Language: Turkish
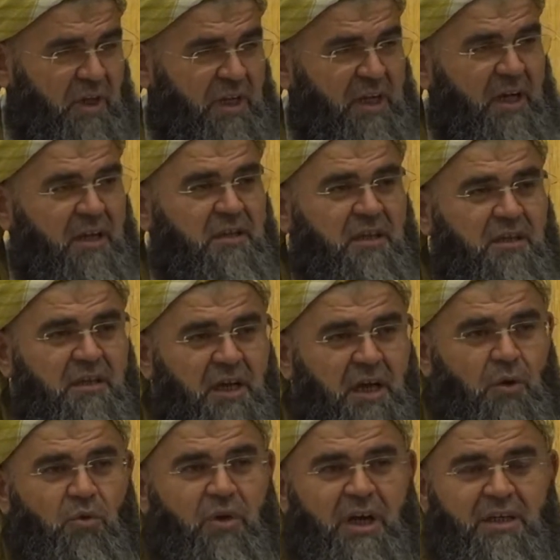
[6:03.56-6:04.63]
ve
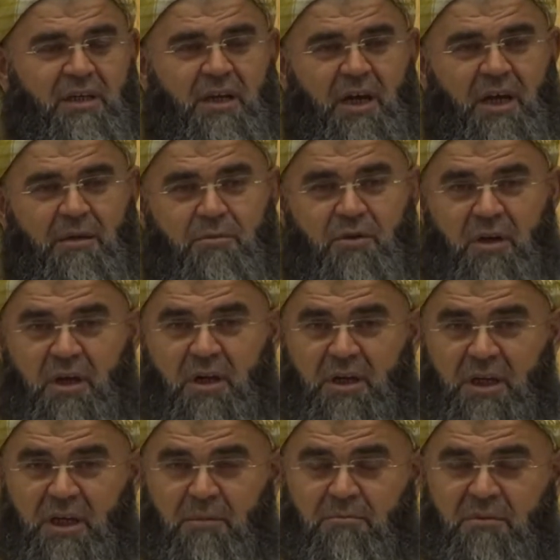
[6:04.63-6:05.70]
nadeynahu en ya
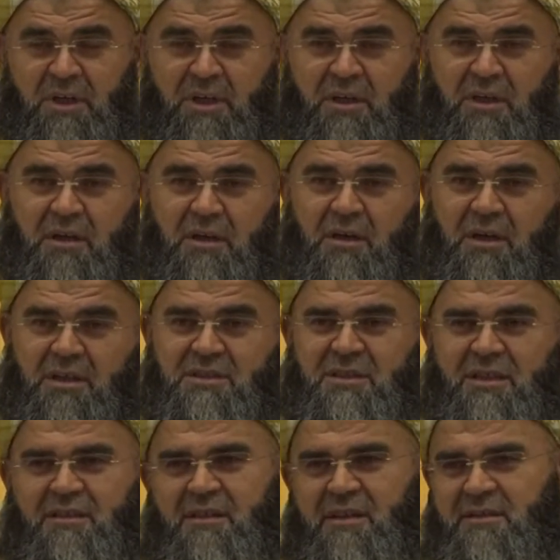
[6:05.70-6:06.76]
İbrahim kad
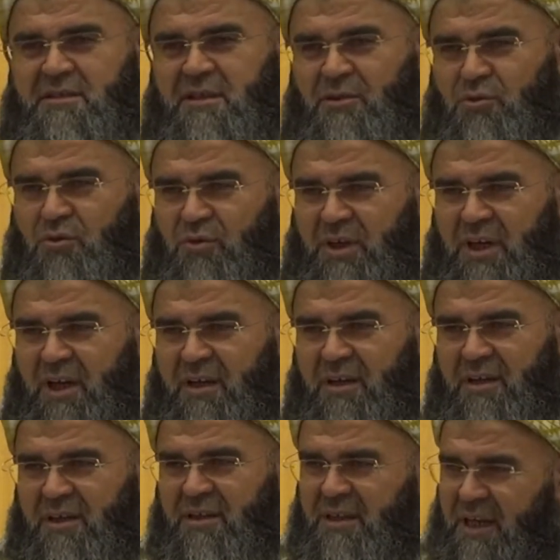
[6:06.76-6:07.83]
saddakta rüya
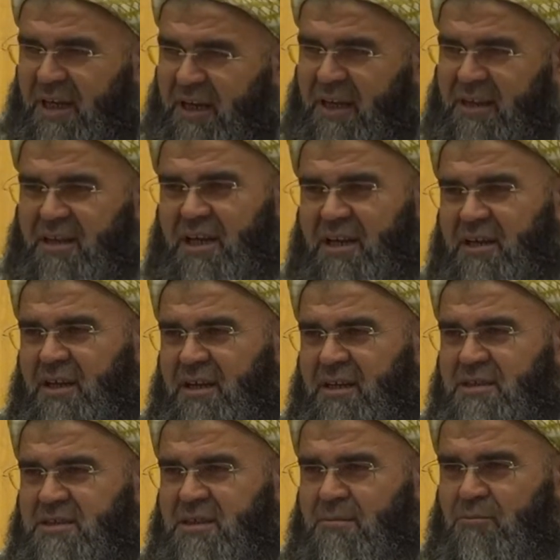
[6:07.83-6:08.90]
inna kezalike
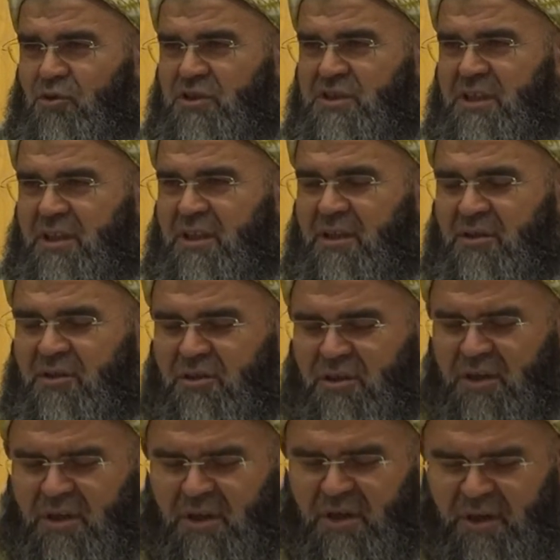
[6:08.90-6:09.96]
nezzil muhsinin
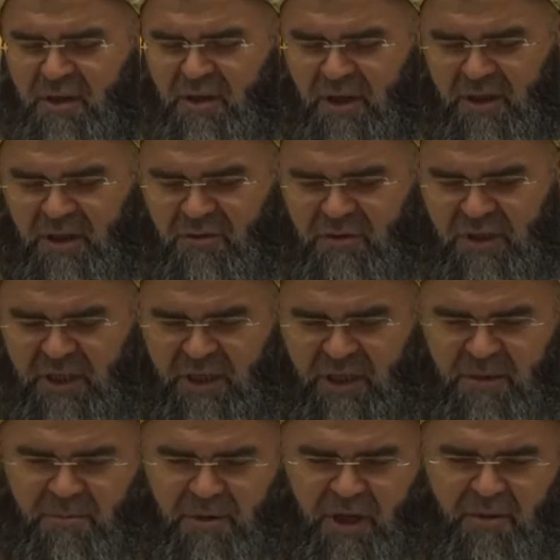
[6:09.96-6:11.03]
Allahu Teala
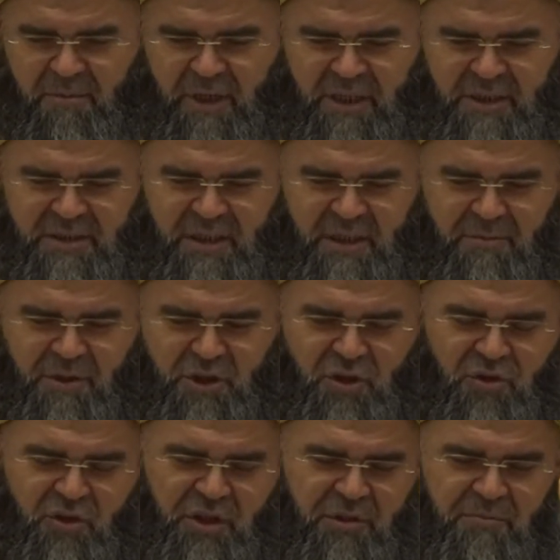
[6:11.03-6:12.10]
İbrahim Aleyhisselam'a
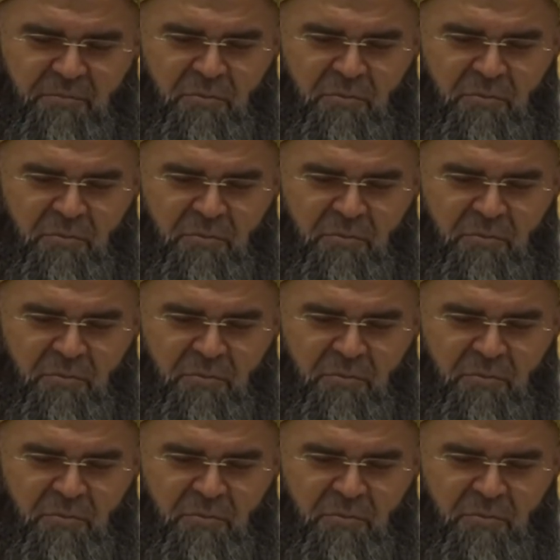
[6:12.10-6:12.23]
diyor ki